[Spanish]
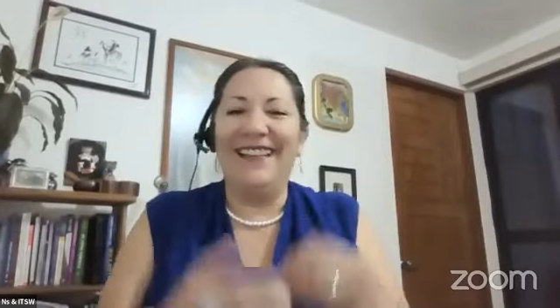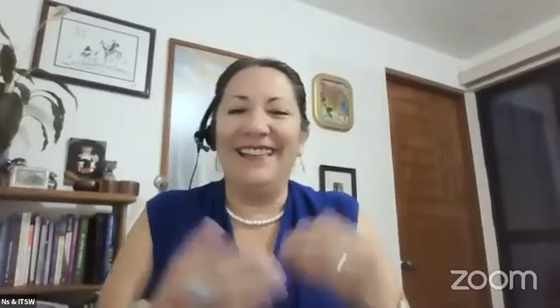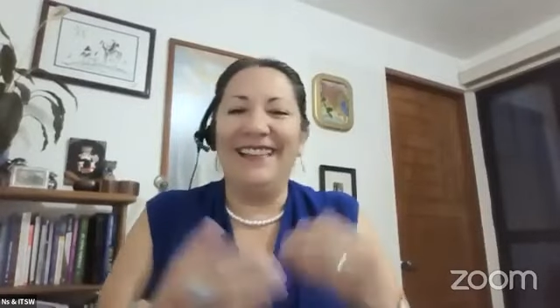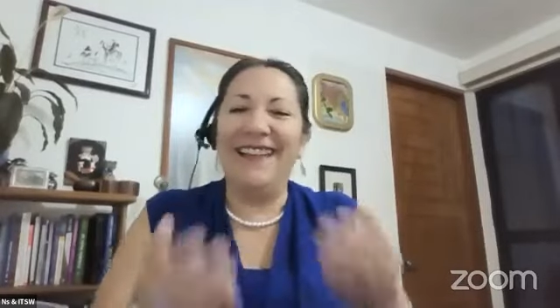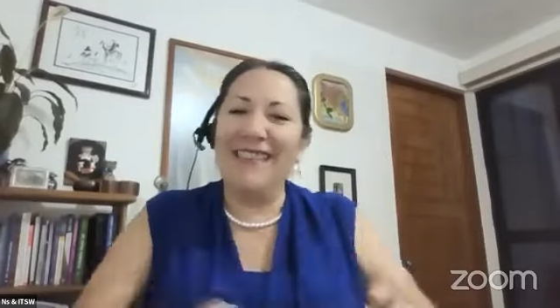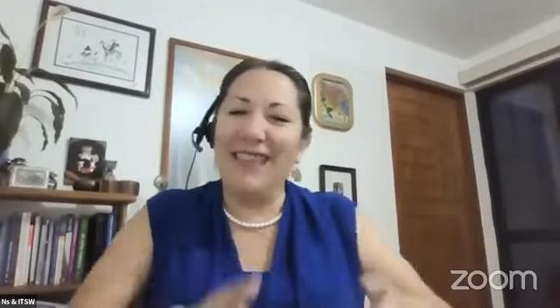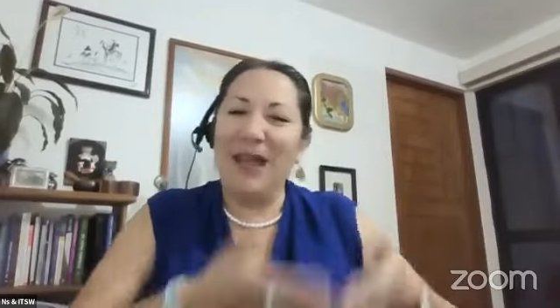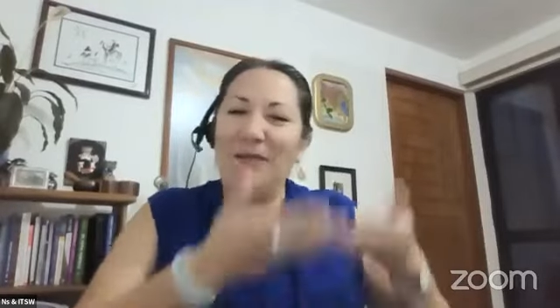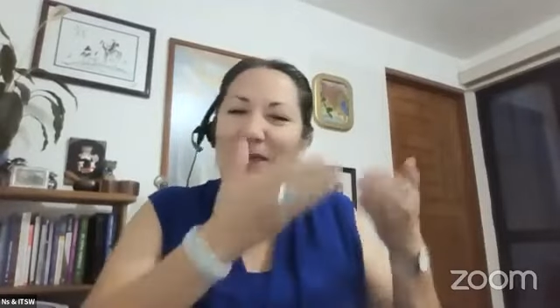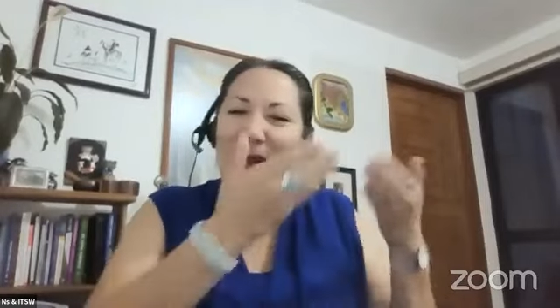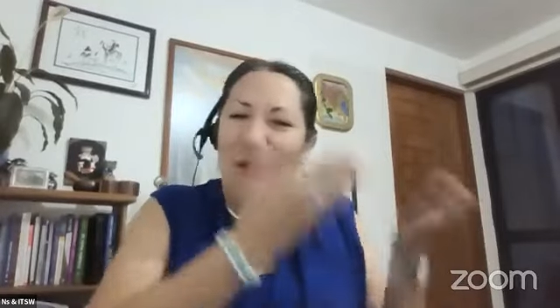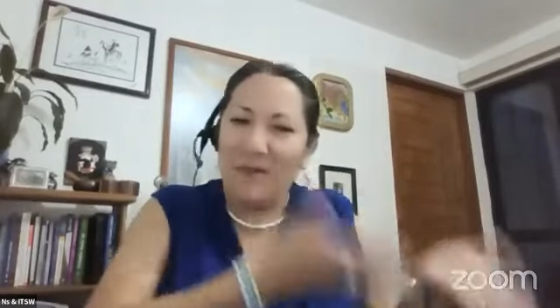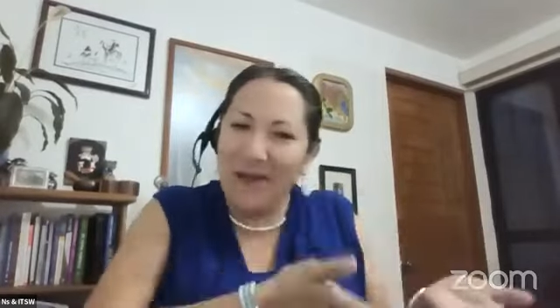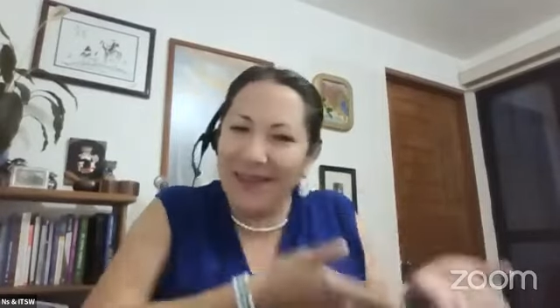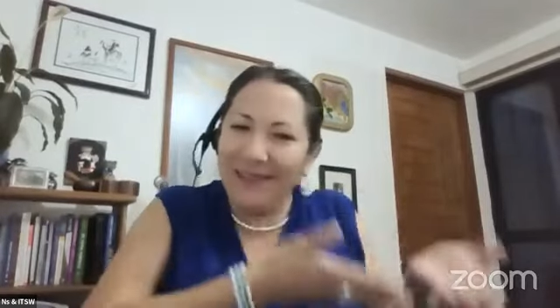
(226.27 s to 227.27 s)
Nadie
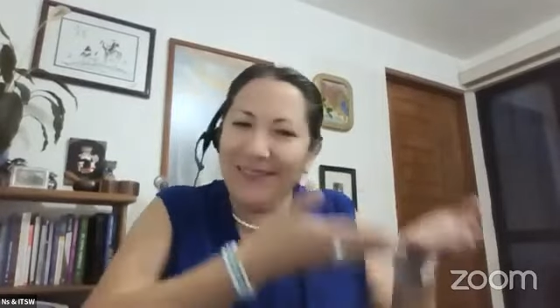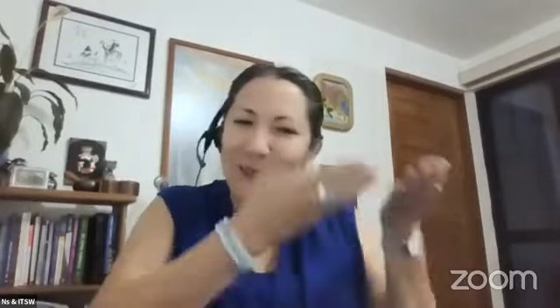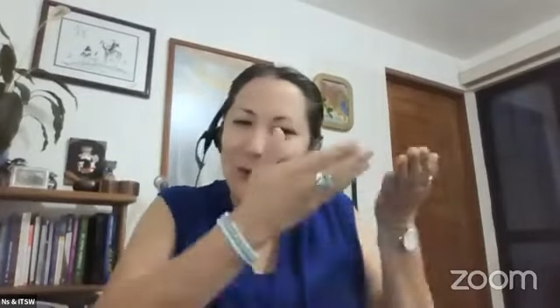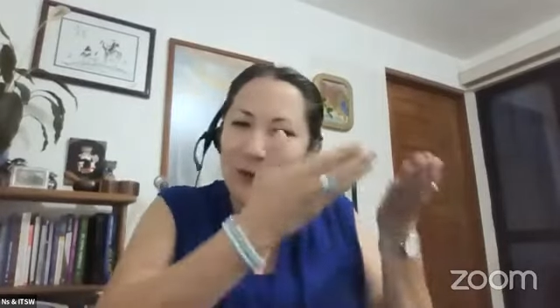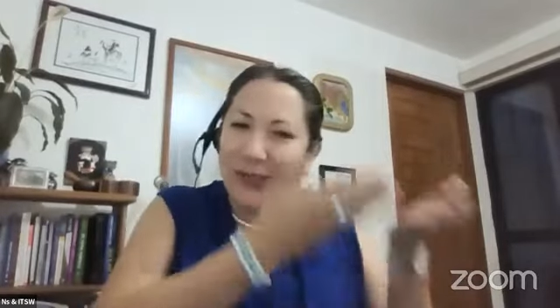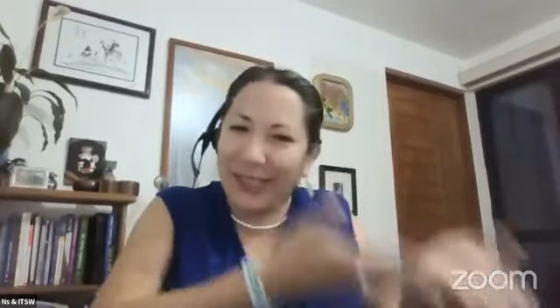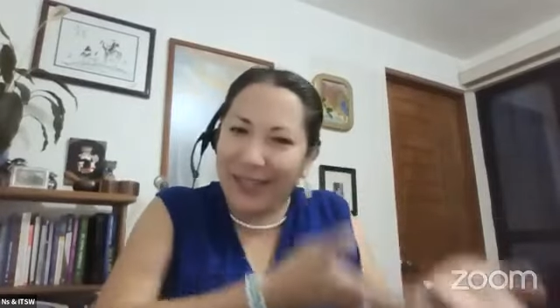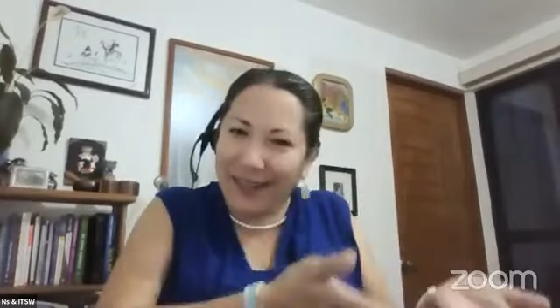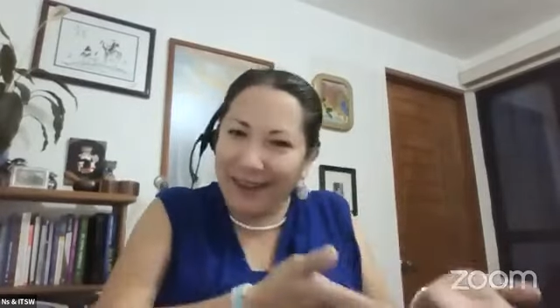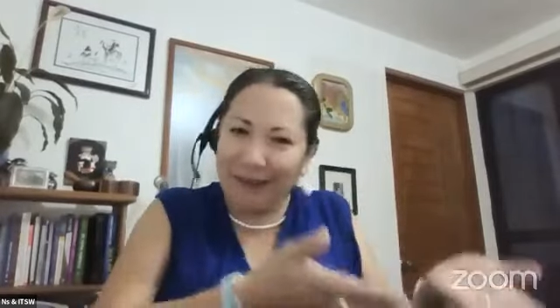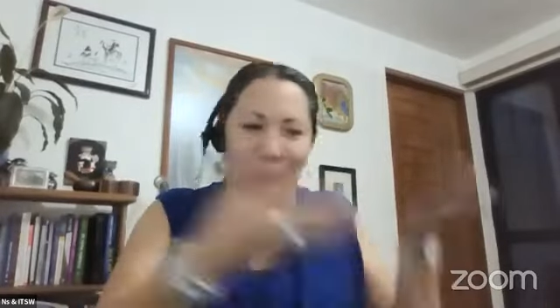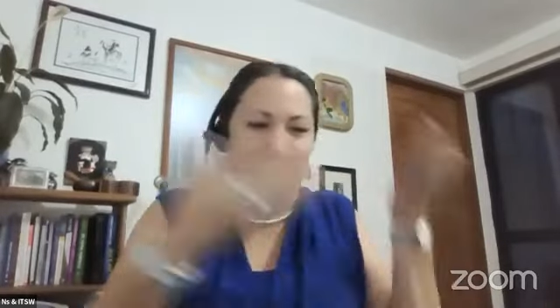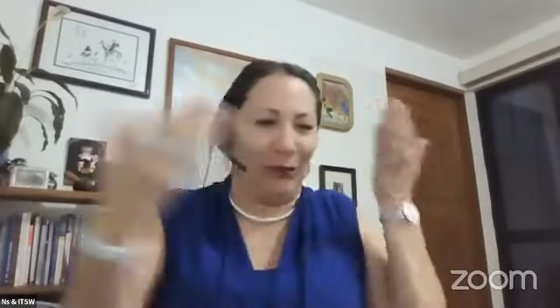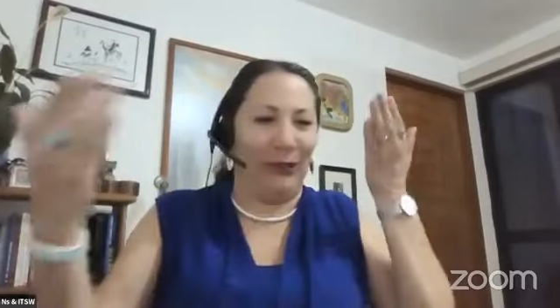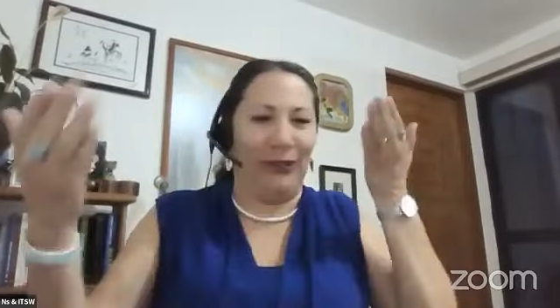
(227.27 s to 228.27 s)
habla mal de sus
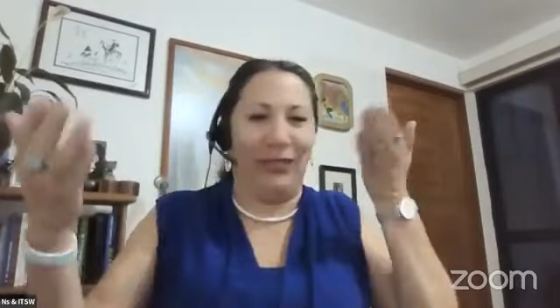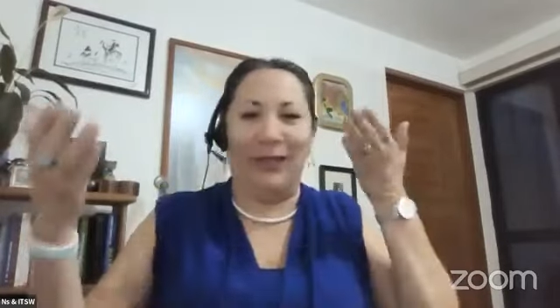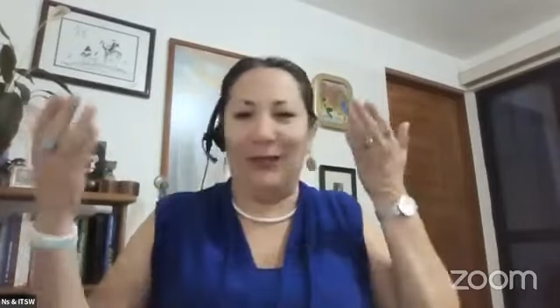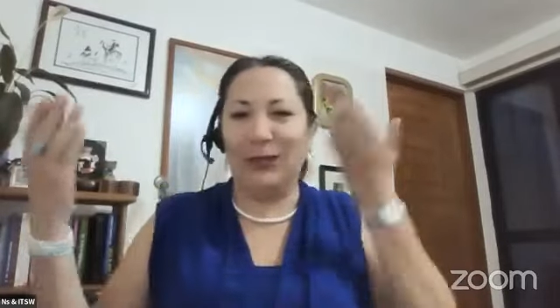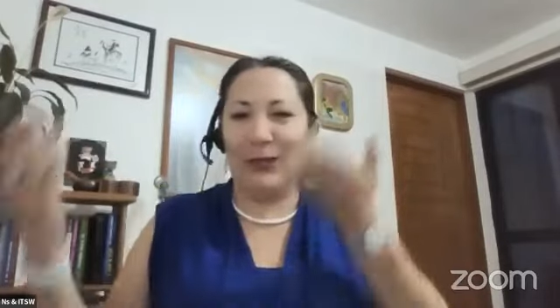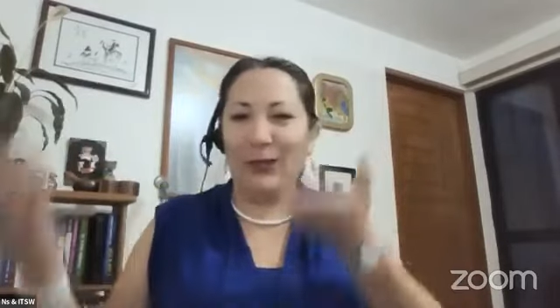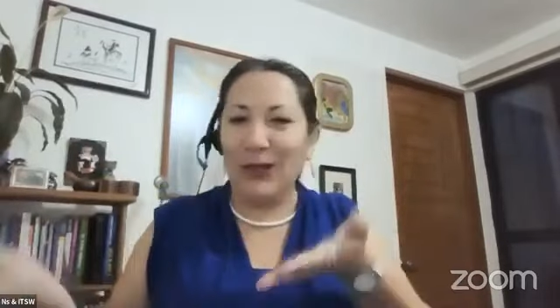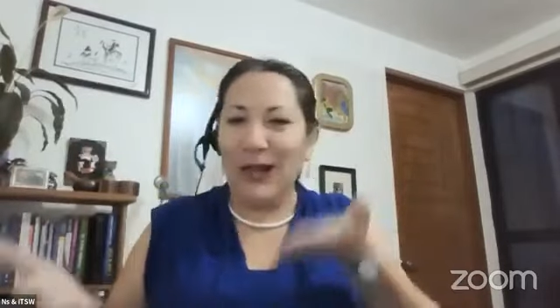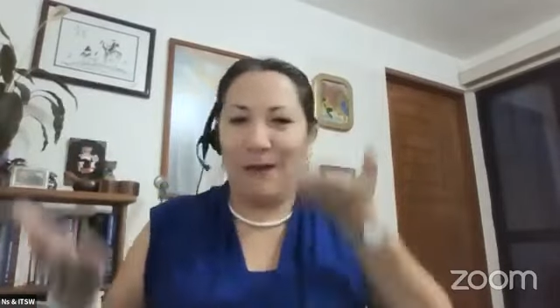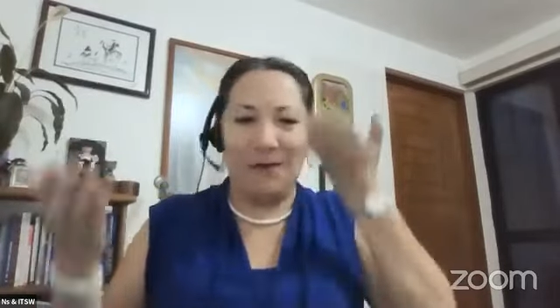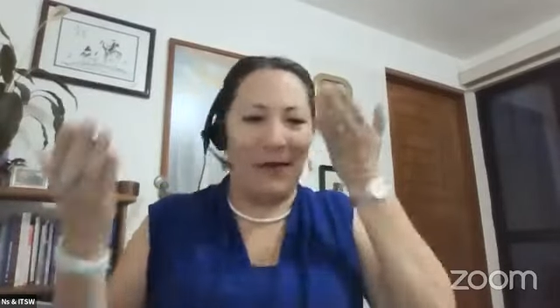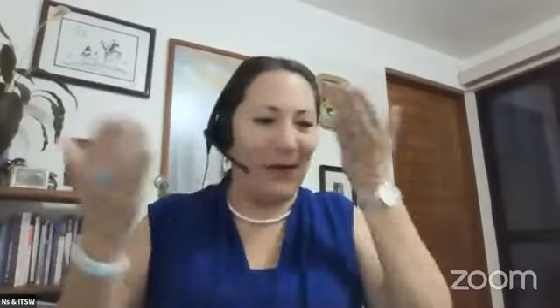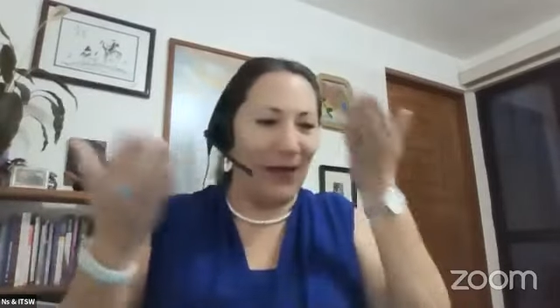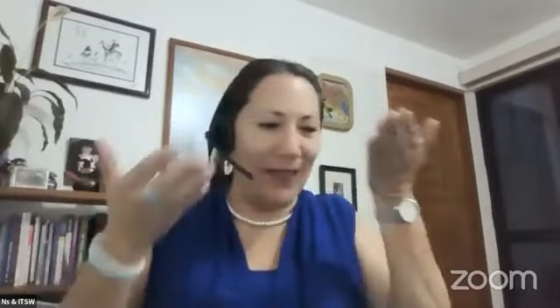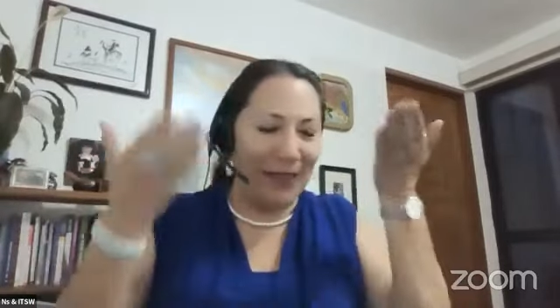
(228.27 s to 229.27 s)
hijitos. yo soy la
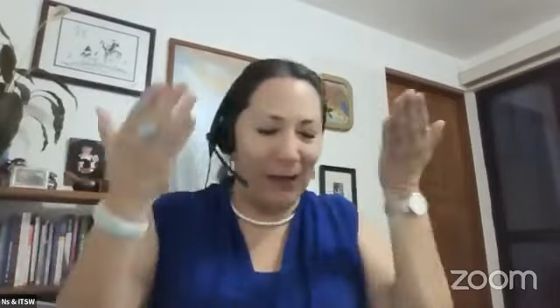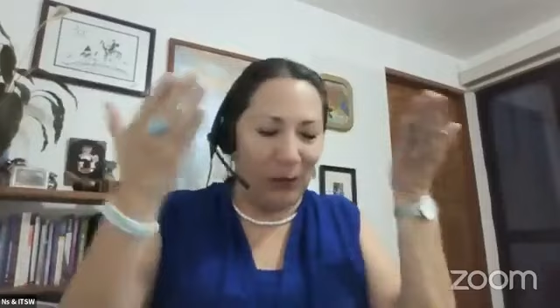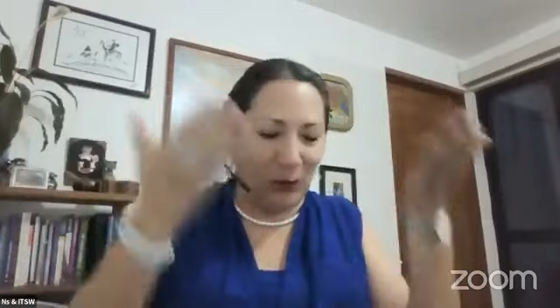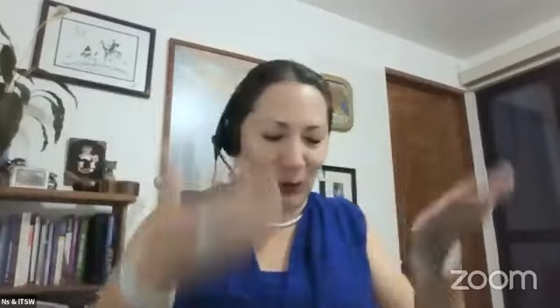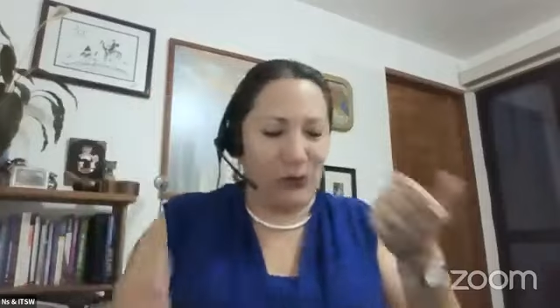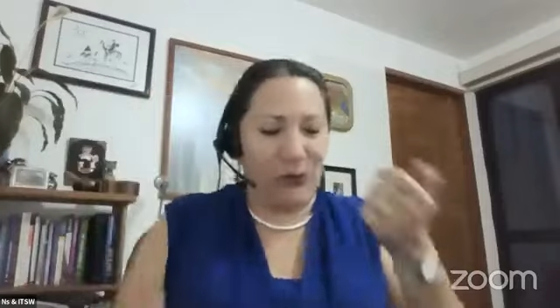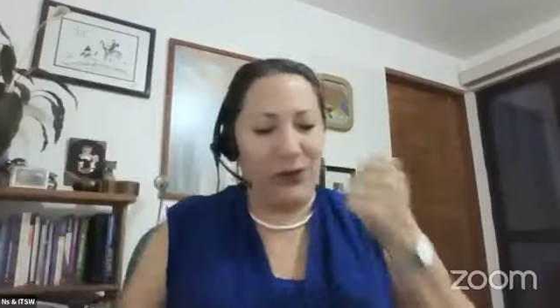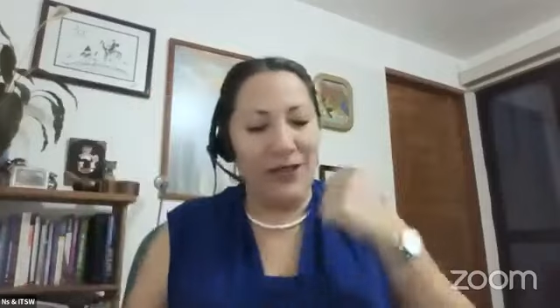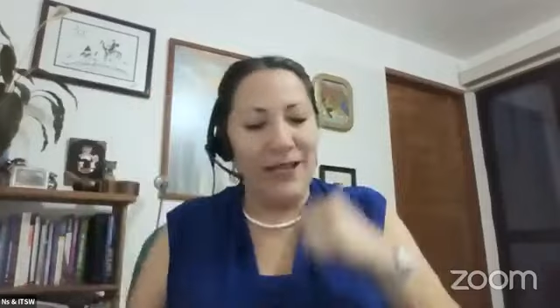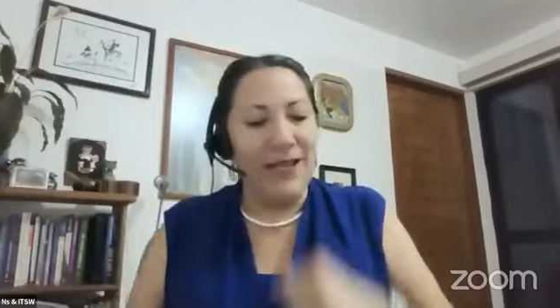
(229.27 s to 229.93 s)
mamá del curso.